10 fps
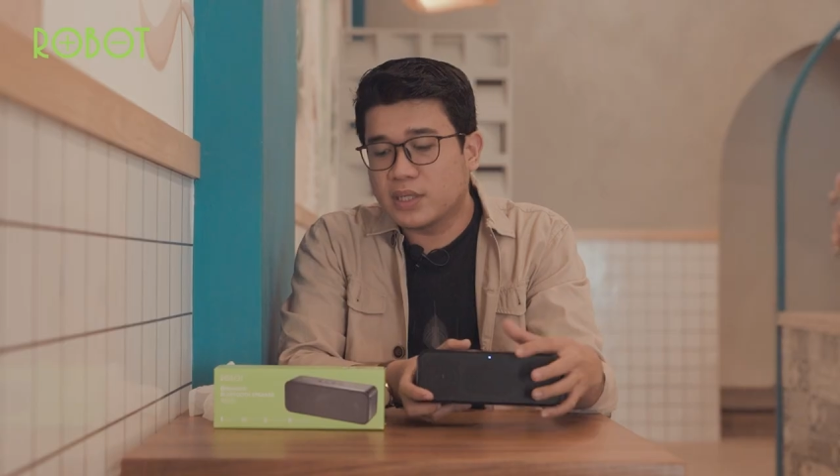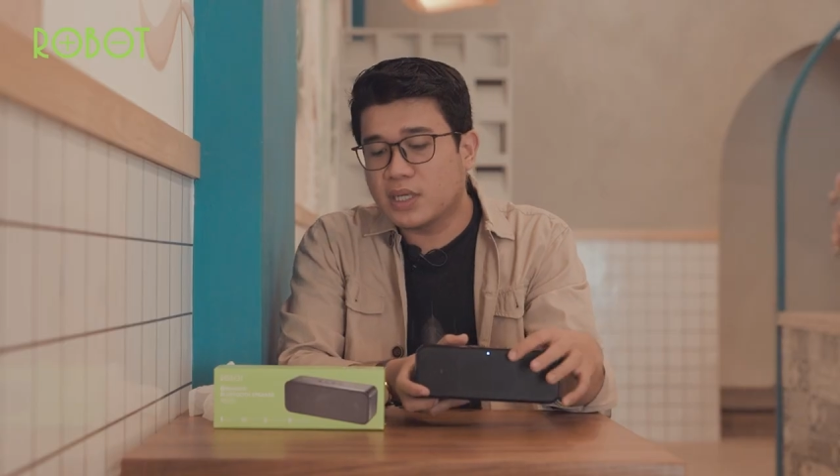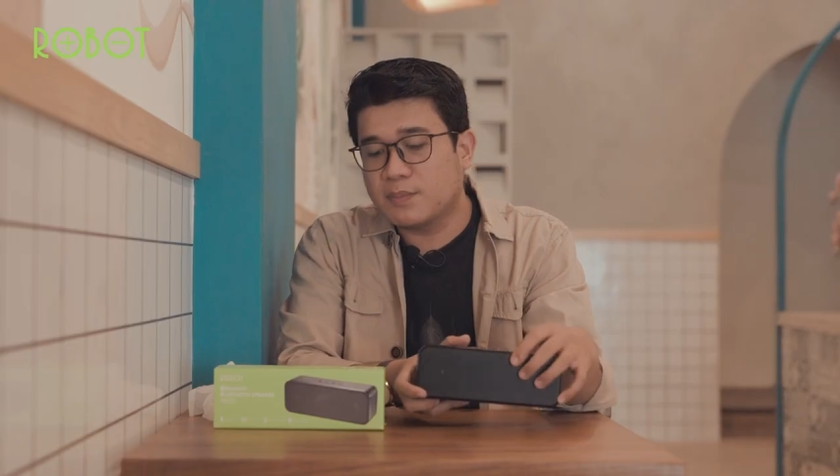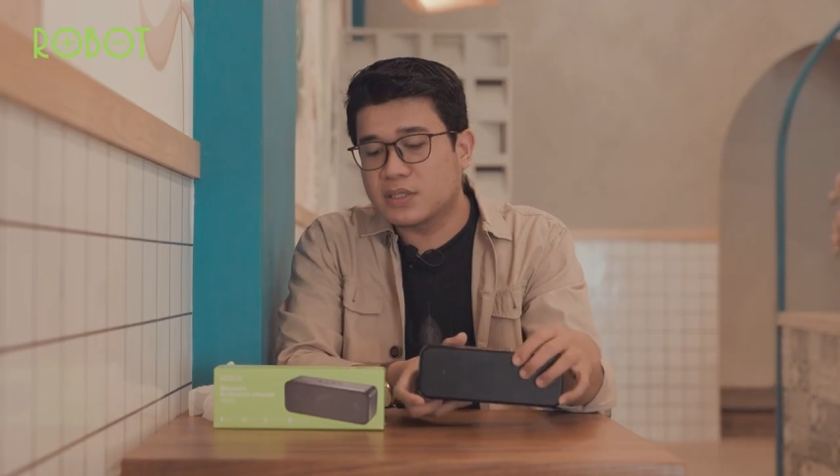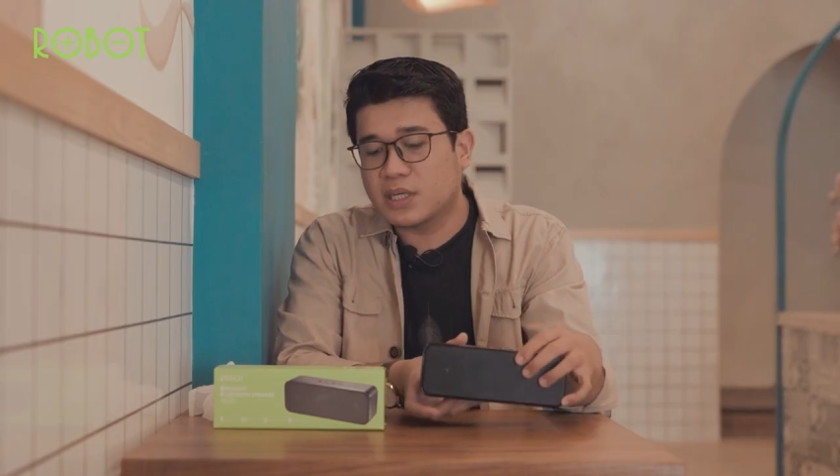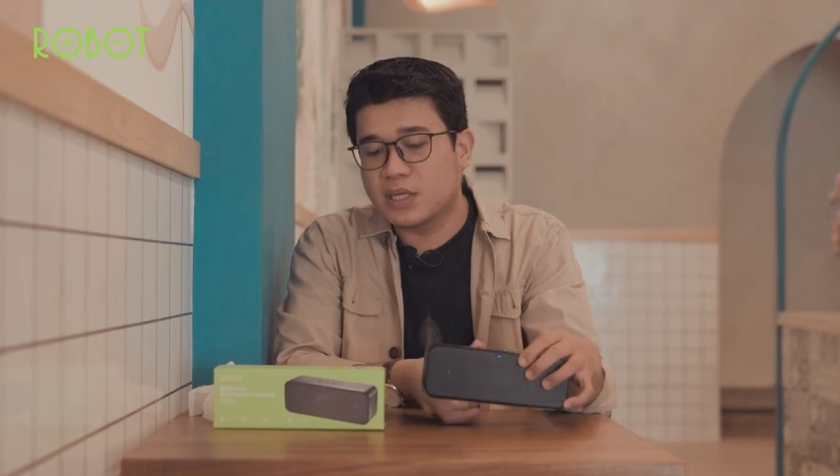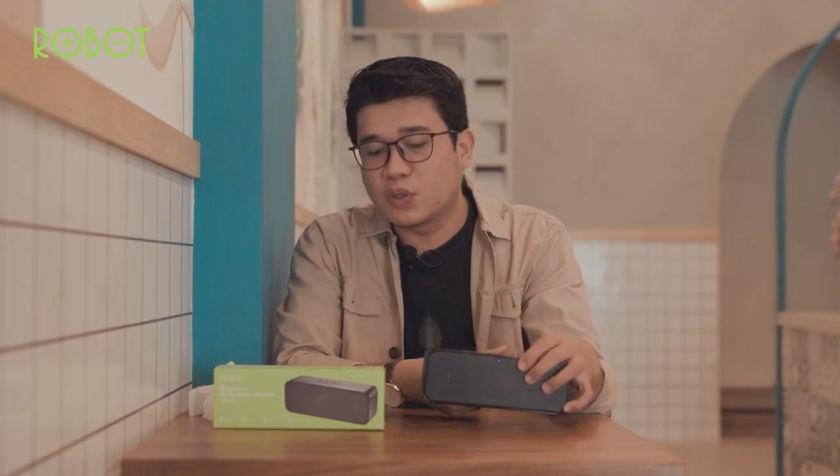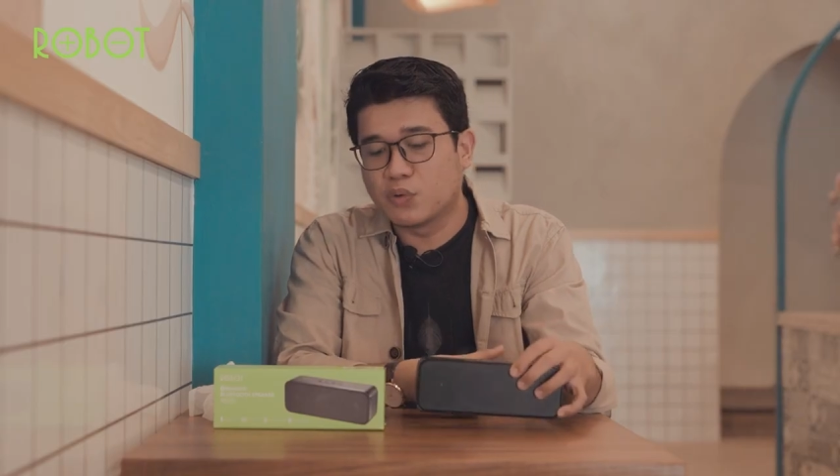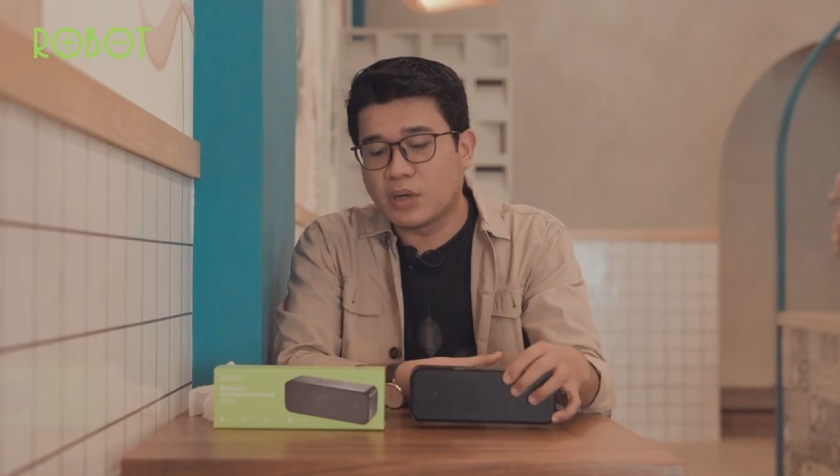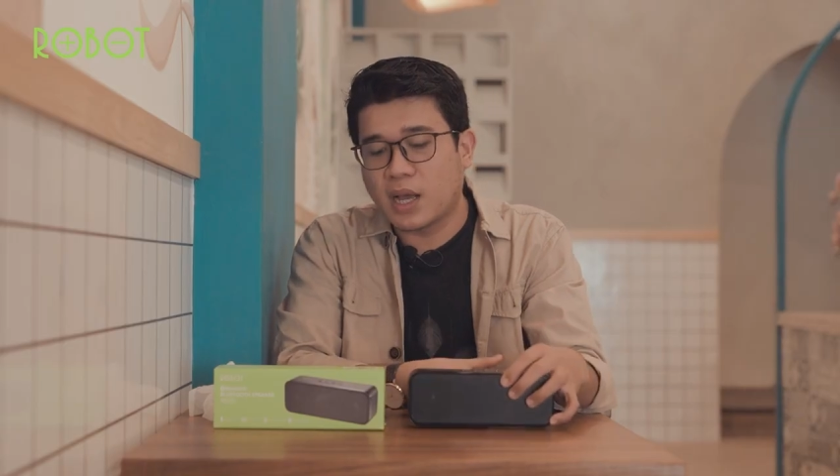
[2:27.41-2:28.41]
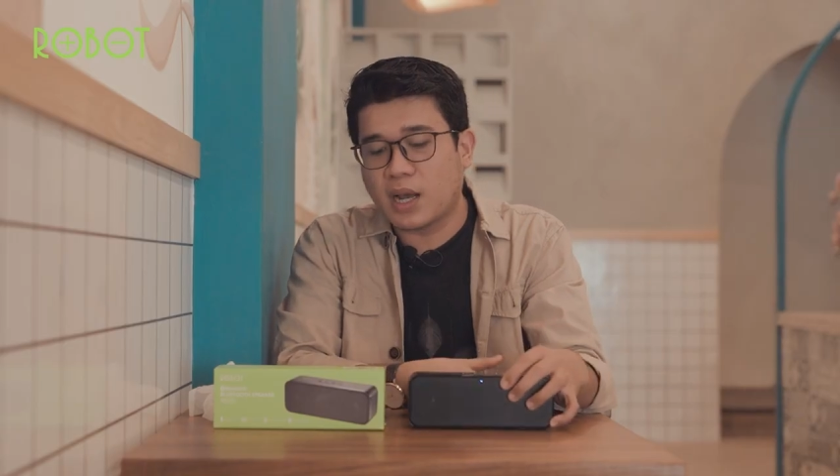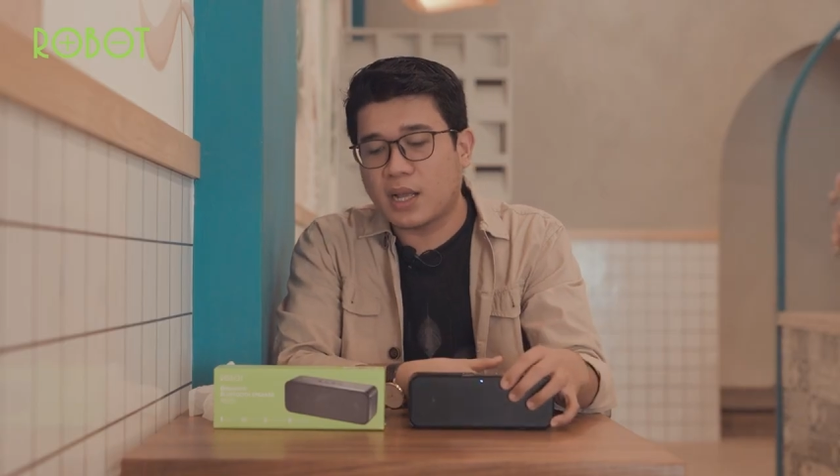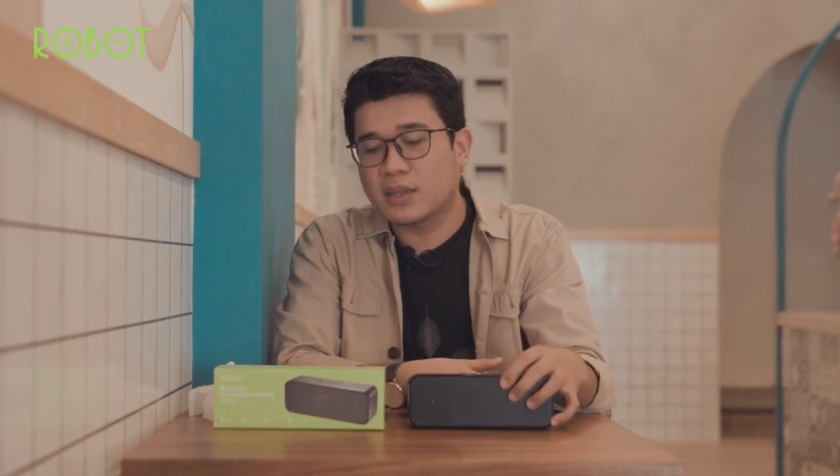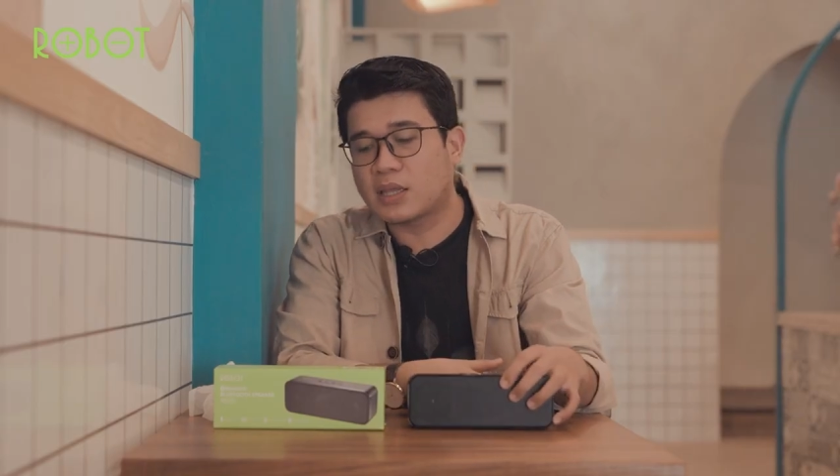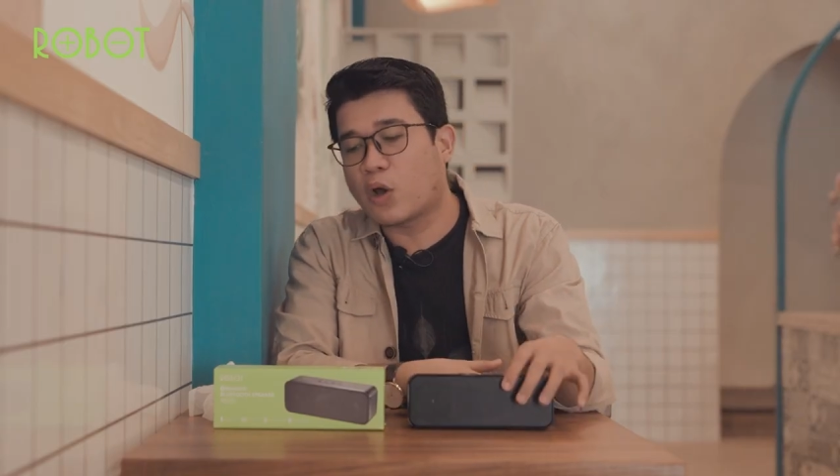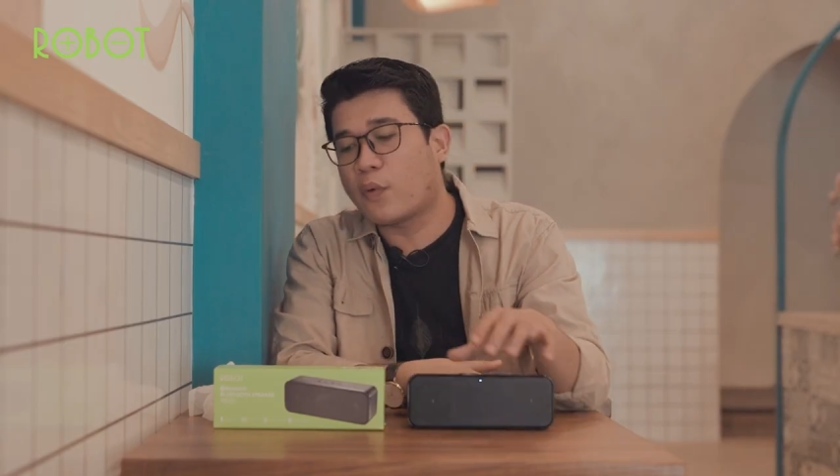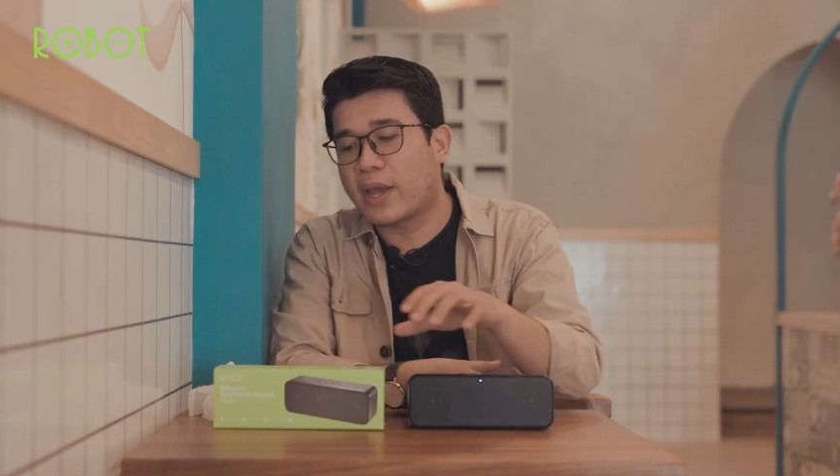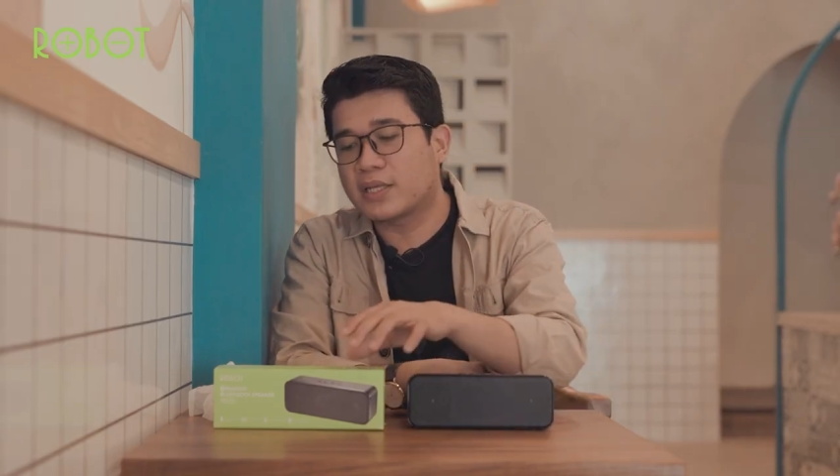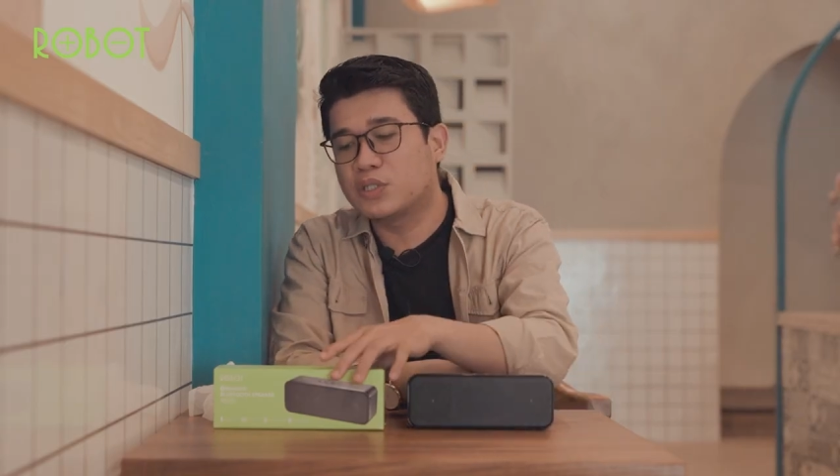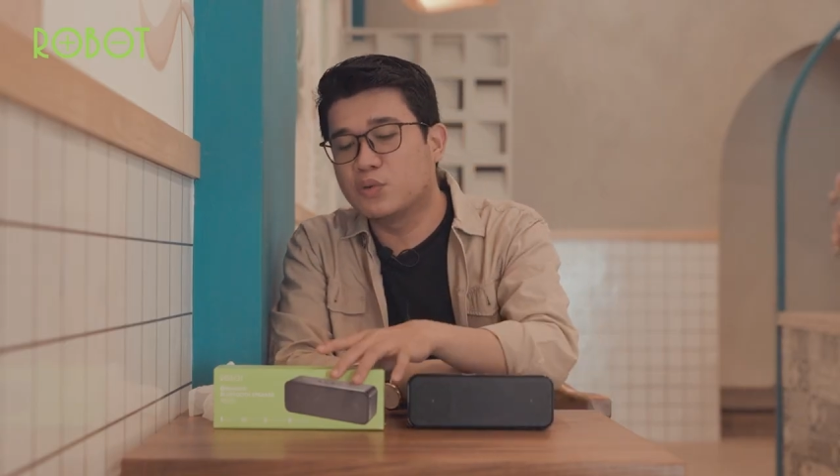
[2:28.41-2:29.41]
dia bisa digunakan
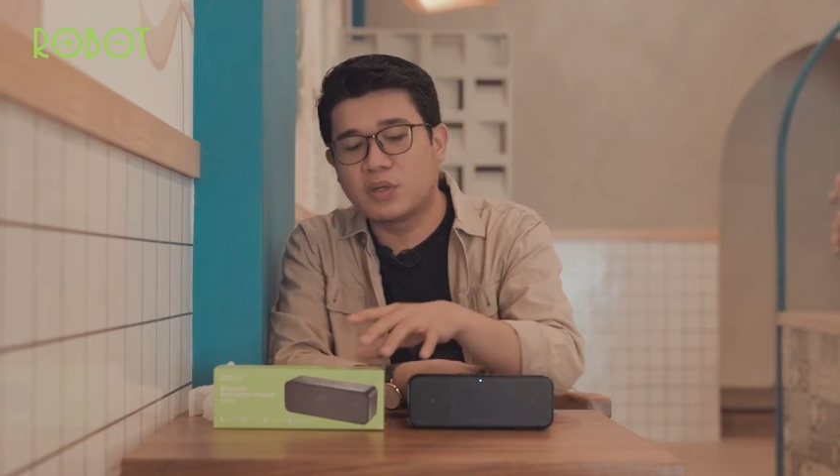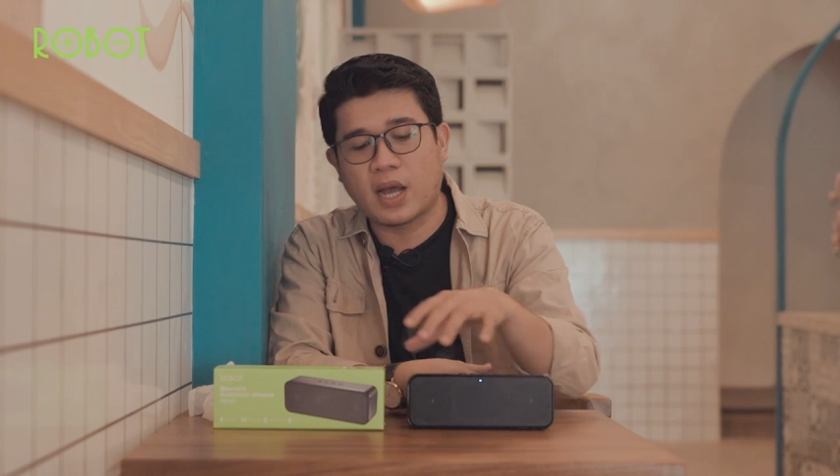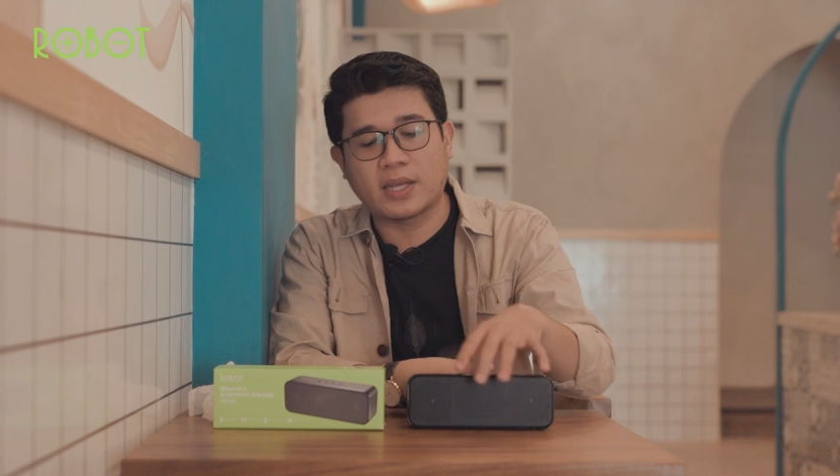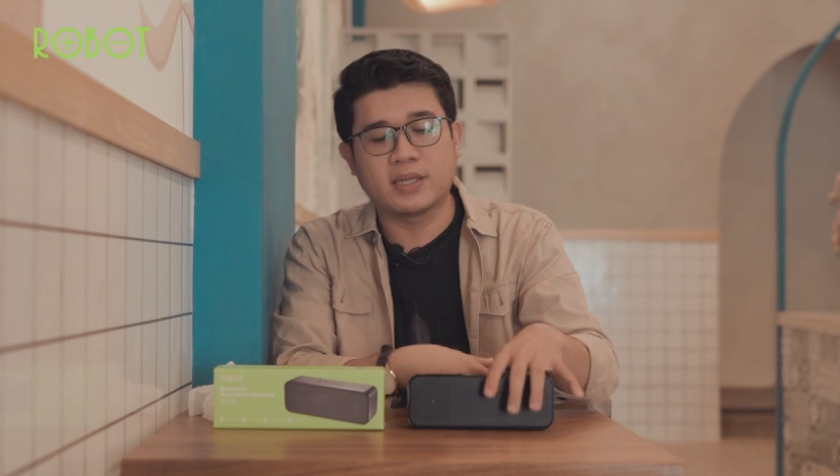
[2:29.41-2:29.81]
TWS juga.